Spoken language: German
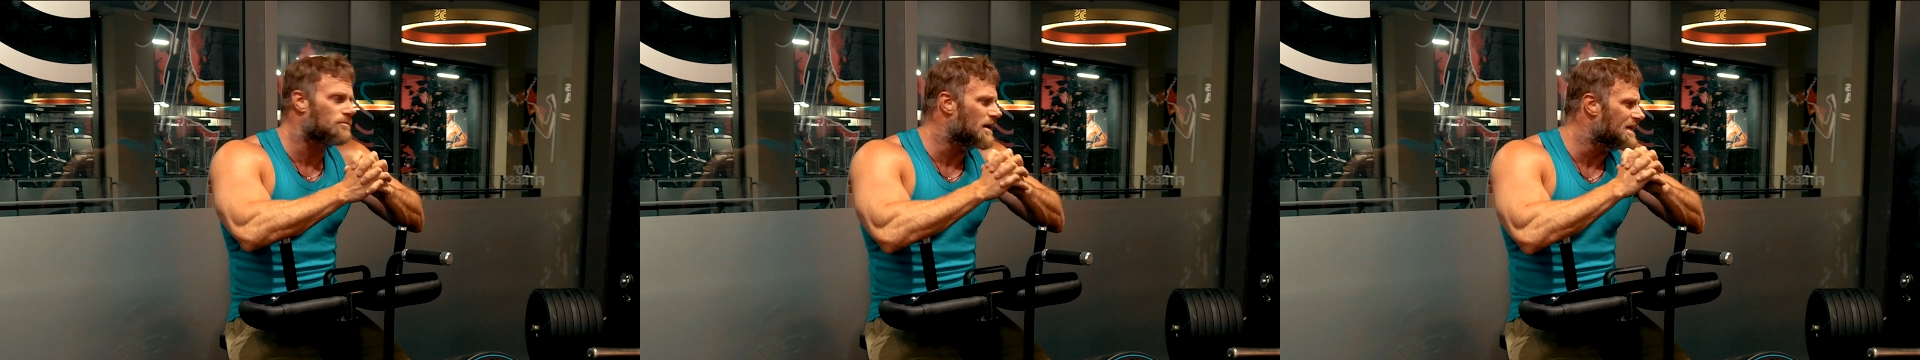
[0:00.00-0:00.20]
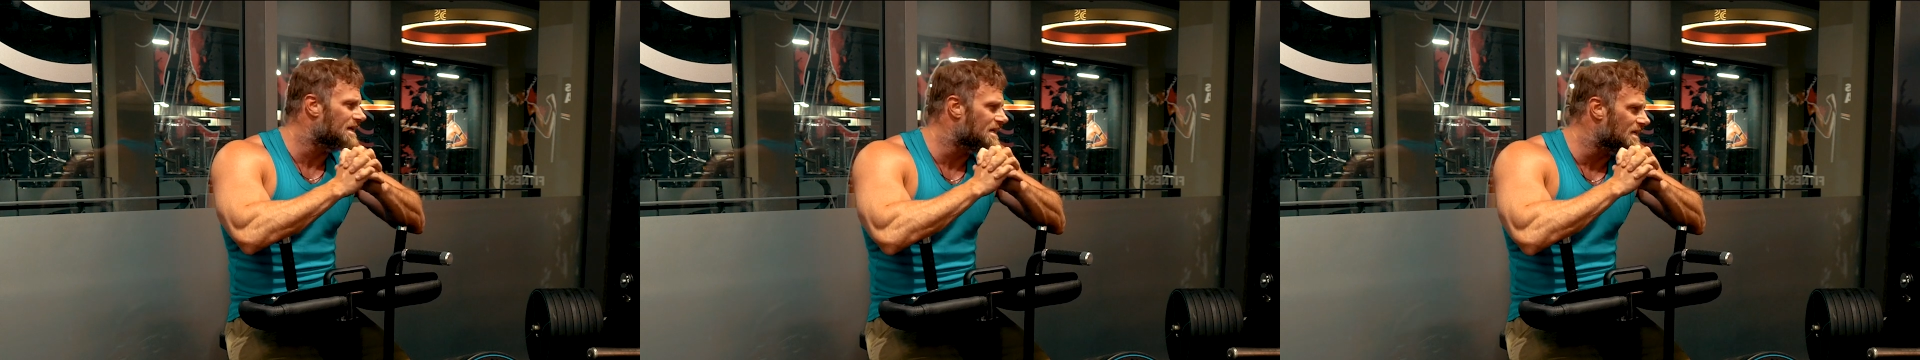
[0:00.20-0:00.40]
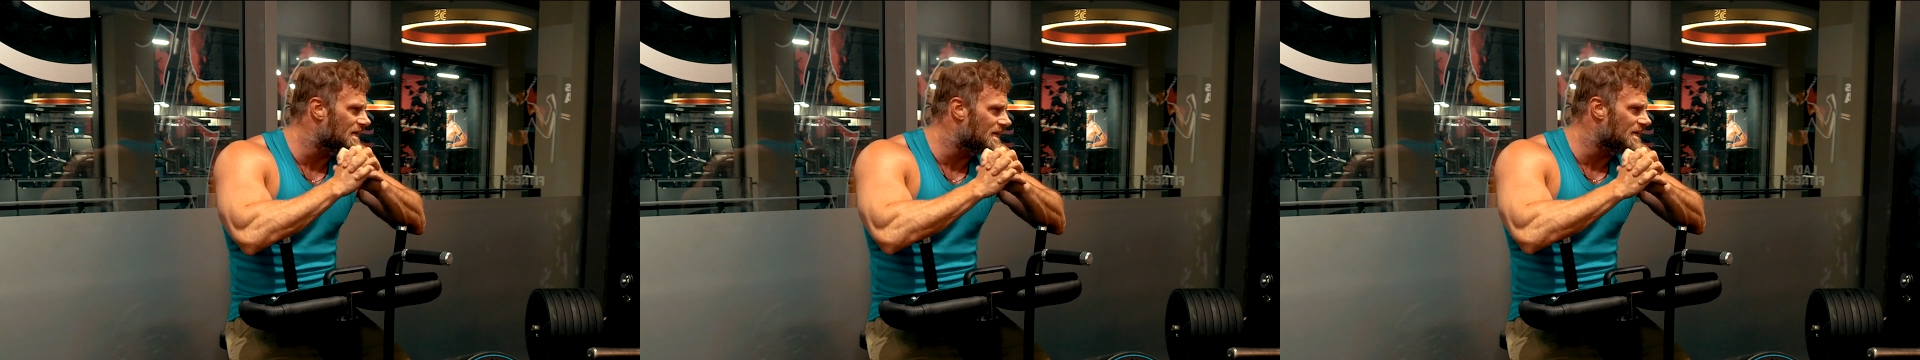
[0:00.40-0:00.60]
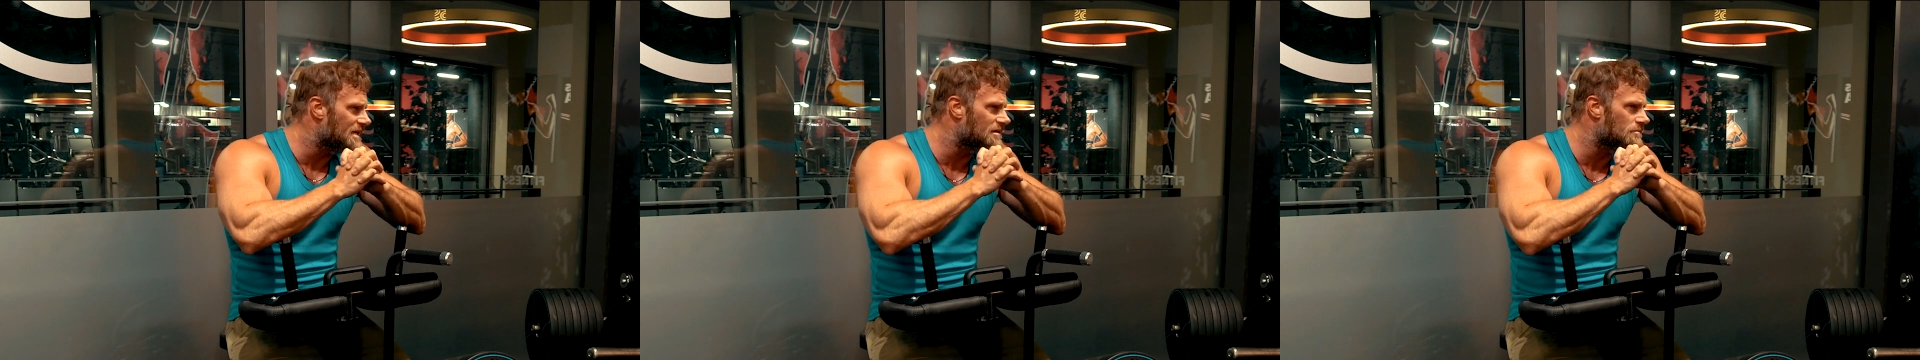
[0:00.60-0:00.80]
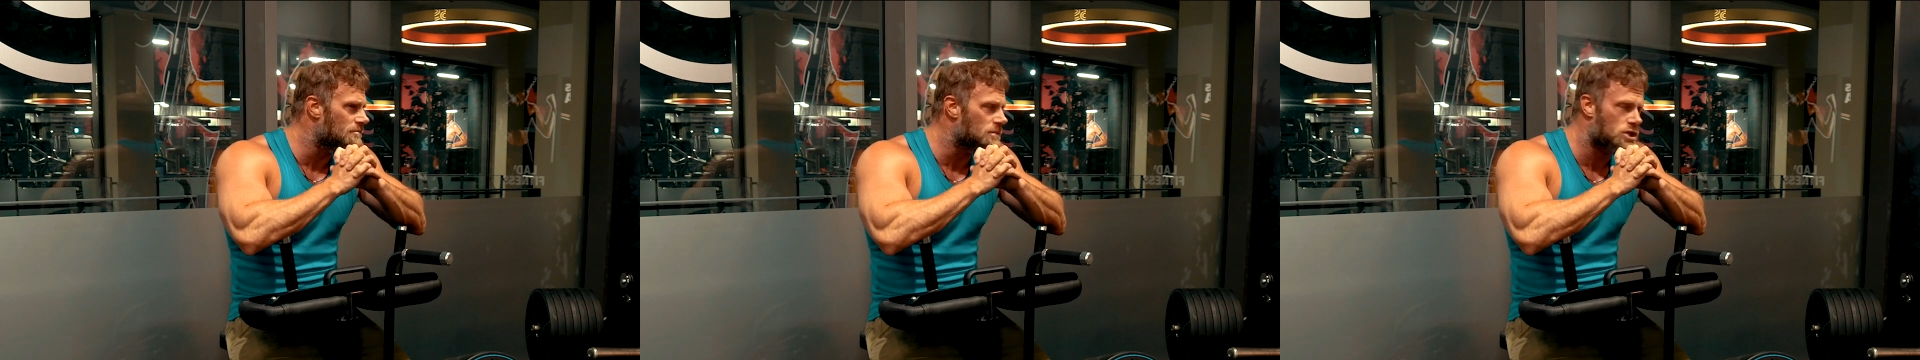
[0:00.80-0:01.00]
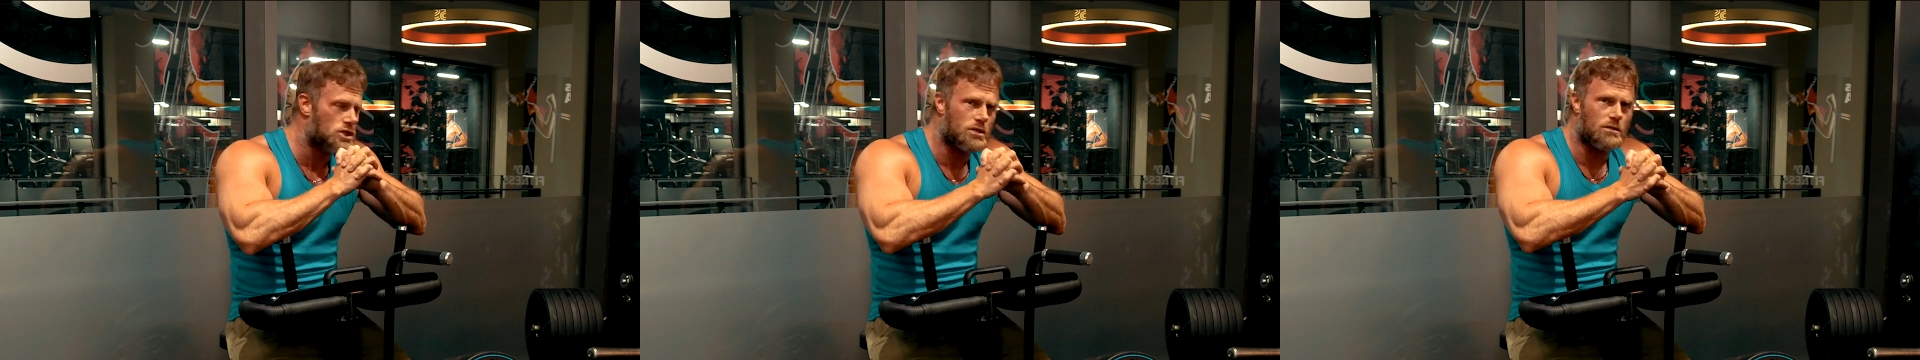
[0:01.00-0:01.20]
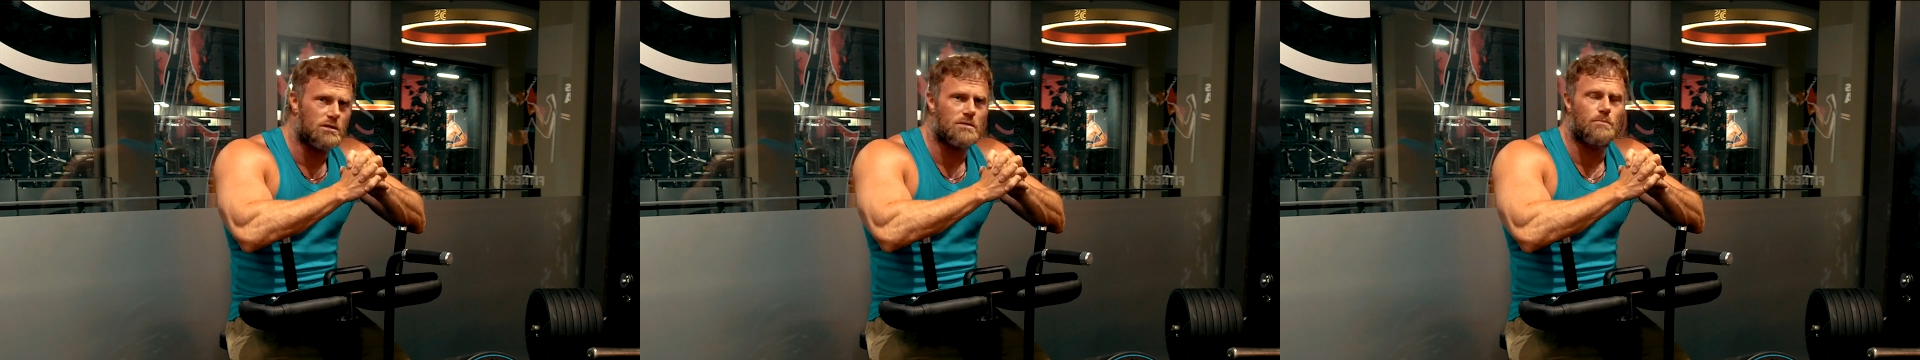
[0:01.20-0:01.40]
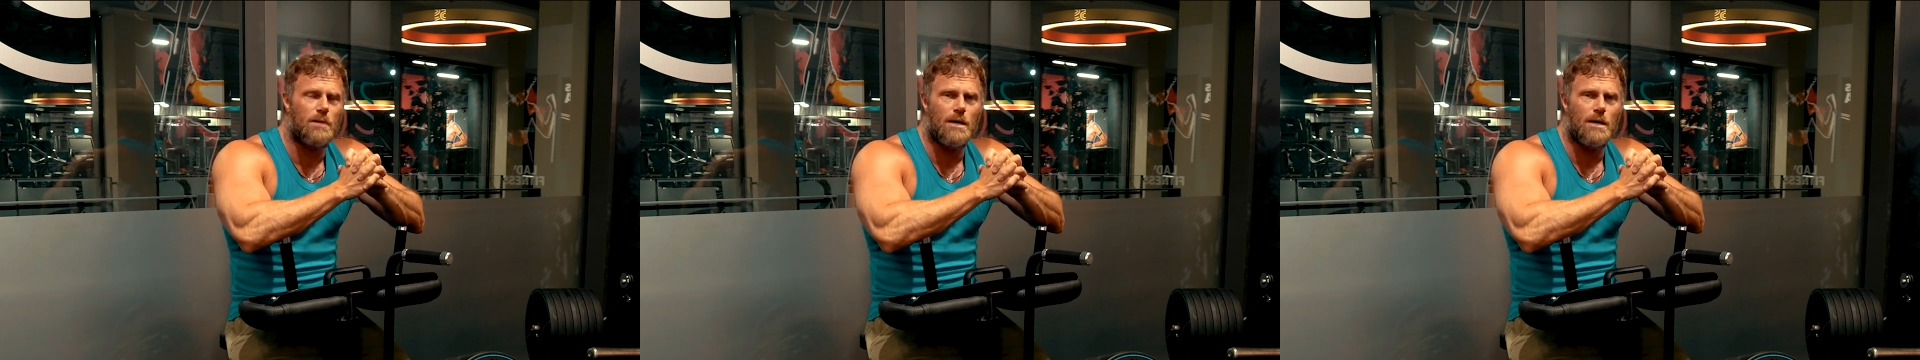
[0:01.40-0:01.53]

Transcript: Bei jedem Schritt,